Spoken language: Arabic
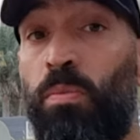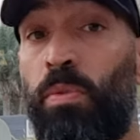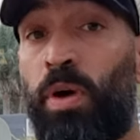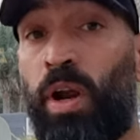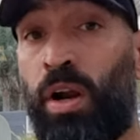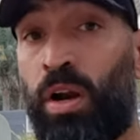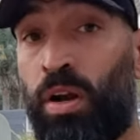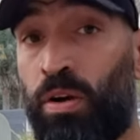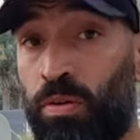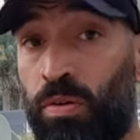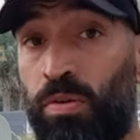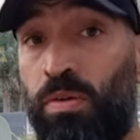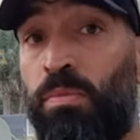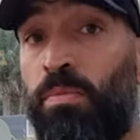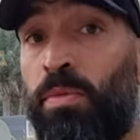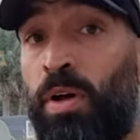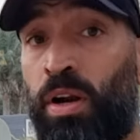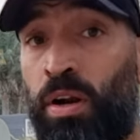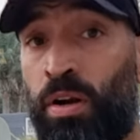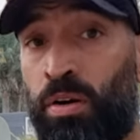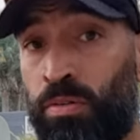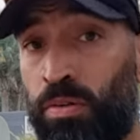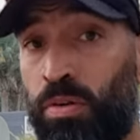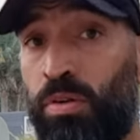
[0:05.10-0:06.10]
مره كل
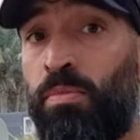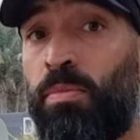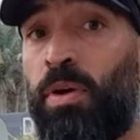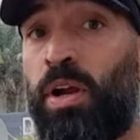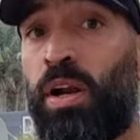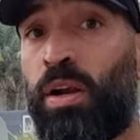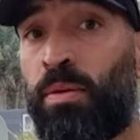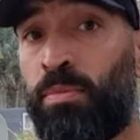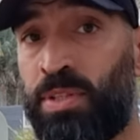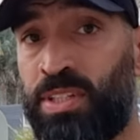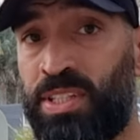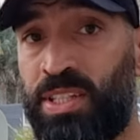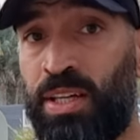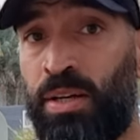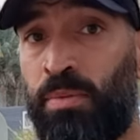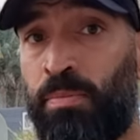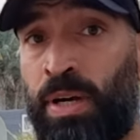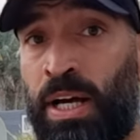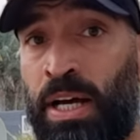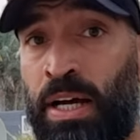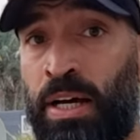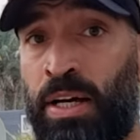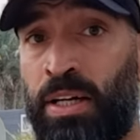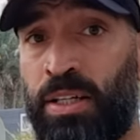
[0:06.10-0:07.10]
مره كل مره بتصير
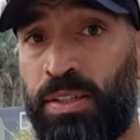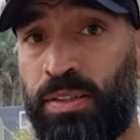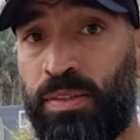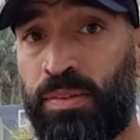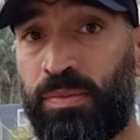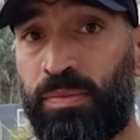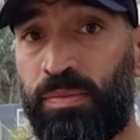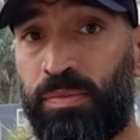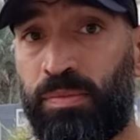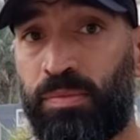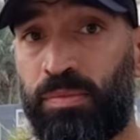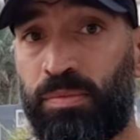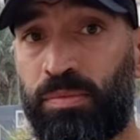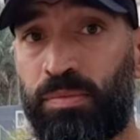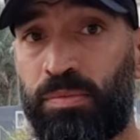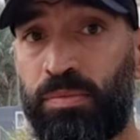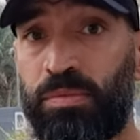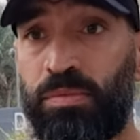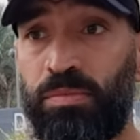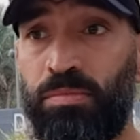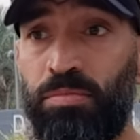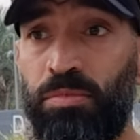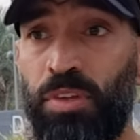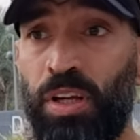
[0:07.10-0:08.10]
معك
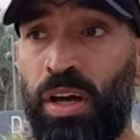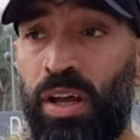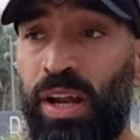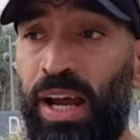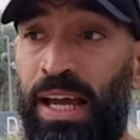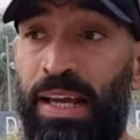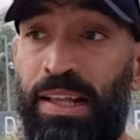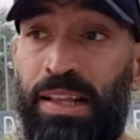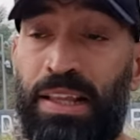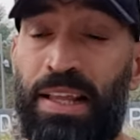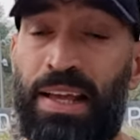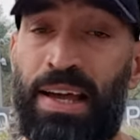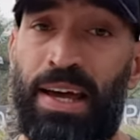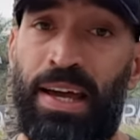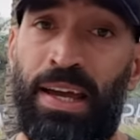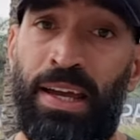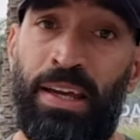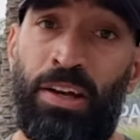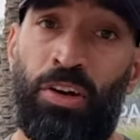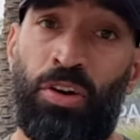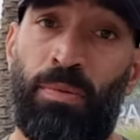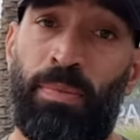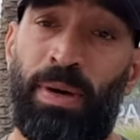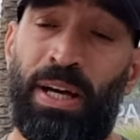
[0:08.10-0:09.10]
راح تلاقي
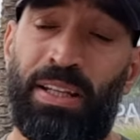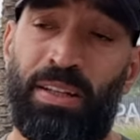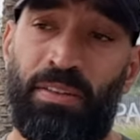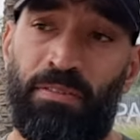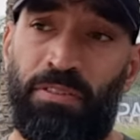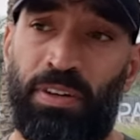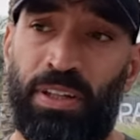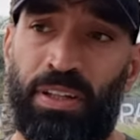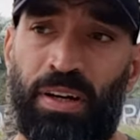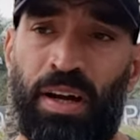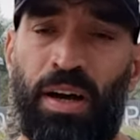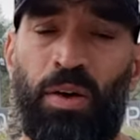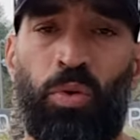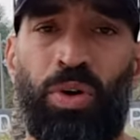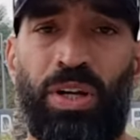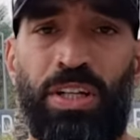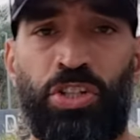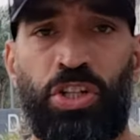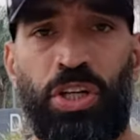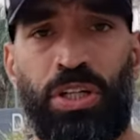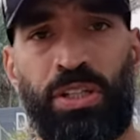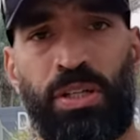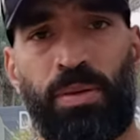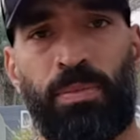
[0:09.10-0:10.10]
انه بعد فتره اول
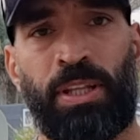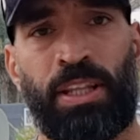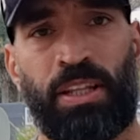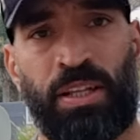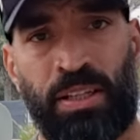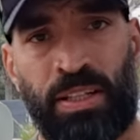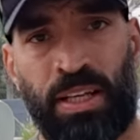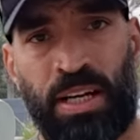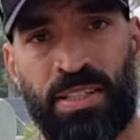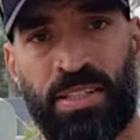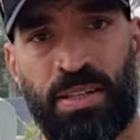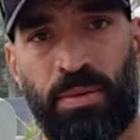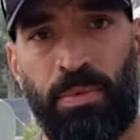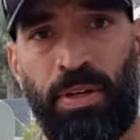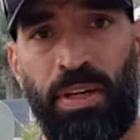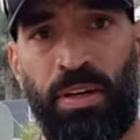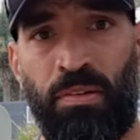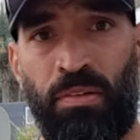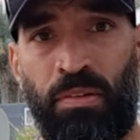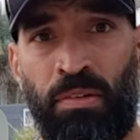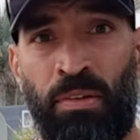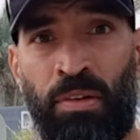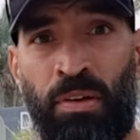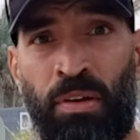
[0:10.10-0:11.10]
شيء انت بطلت عصبي
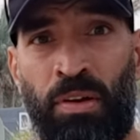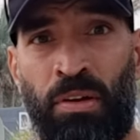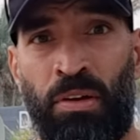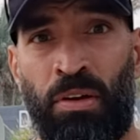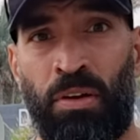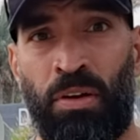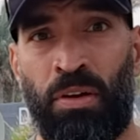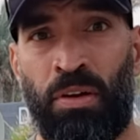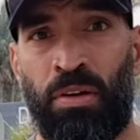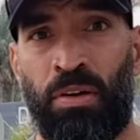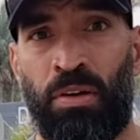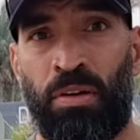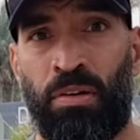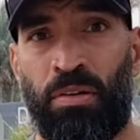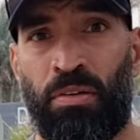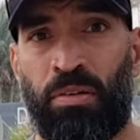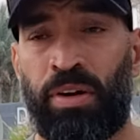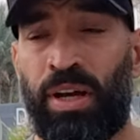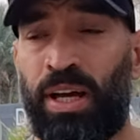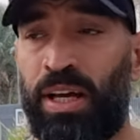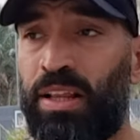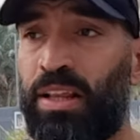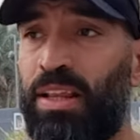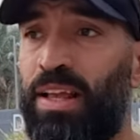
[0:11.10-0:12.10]

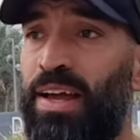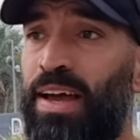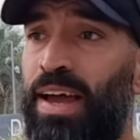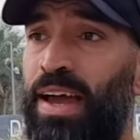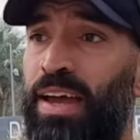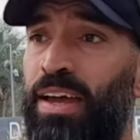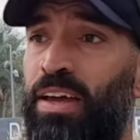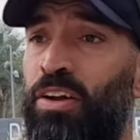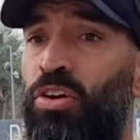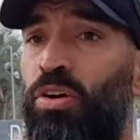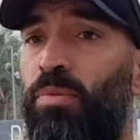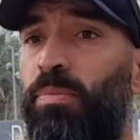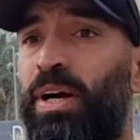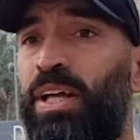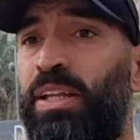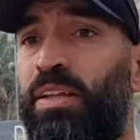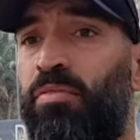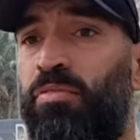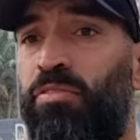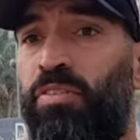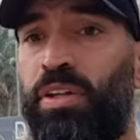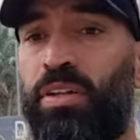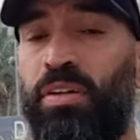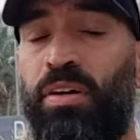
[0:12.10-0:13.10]
وراح تلاقي انه بعد
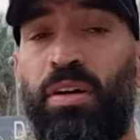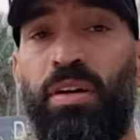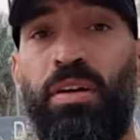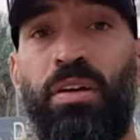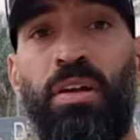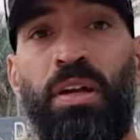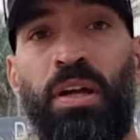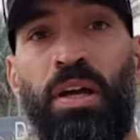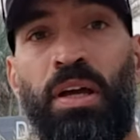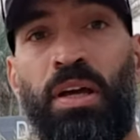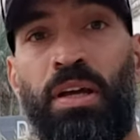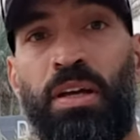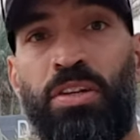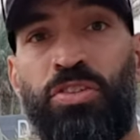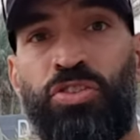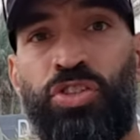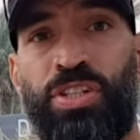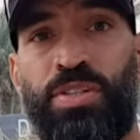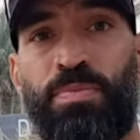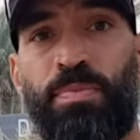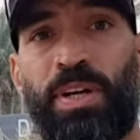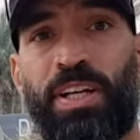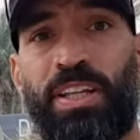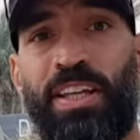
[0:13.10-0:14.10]
فتره
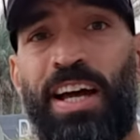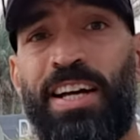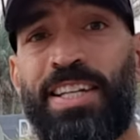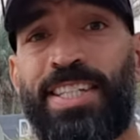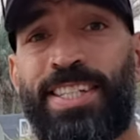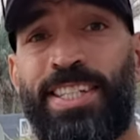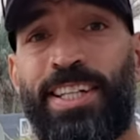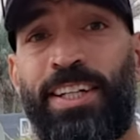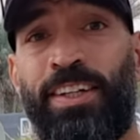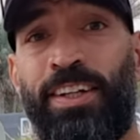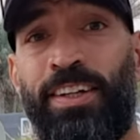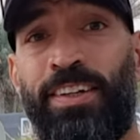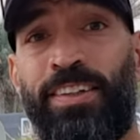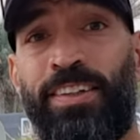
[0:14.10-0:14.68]
جسمك تحسن